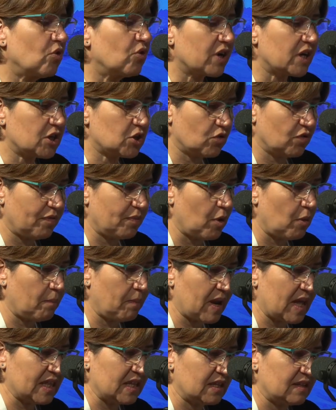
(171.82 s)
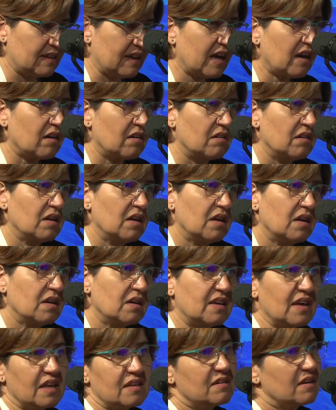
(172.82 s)
le réchauffement planétaire,
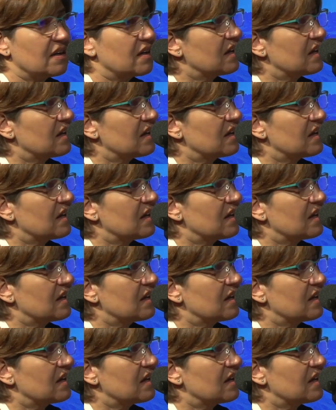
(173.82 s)
qui atteint